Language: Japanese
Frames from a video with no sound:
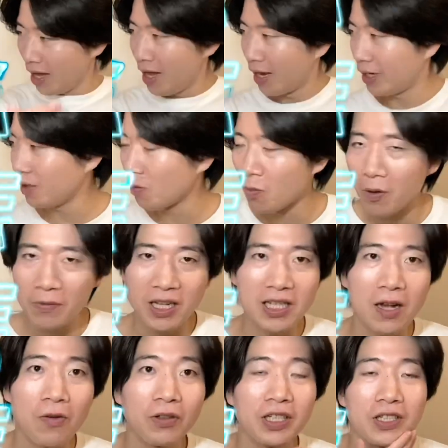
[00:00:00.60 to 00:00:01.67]
はいどうも皆
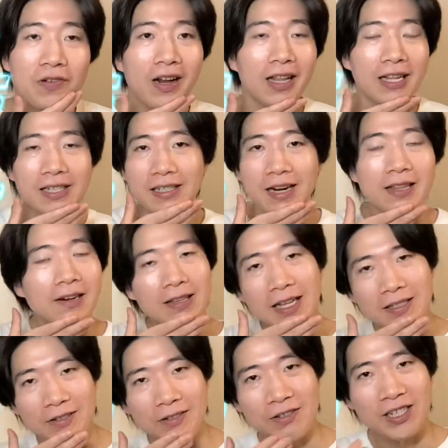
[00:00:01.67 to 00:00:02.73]
さんこんにちは。新たです。新たま
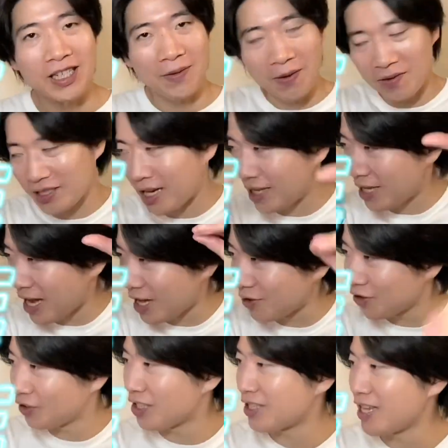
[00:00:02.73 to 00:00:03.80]
た早スクリエイトました。いや、
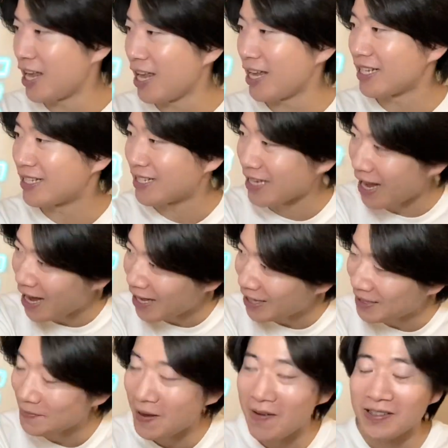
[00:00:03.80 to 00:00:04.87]
ということですね。さあ、
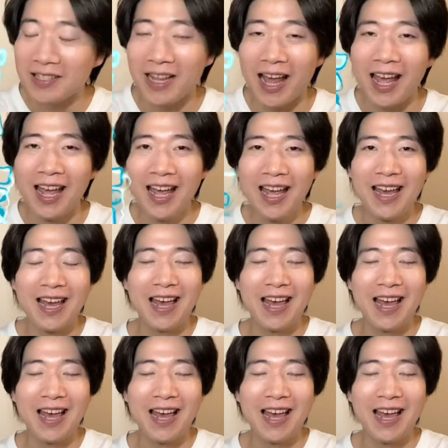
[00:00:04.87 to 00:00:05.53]
やってまいりましたね。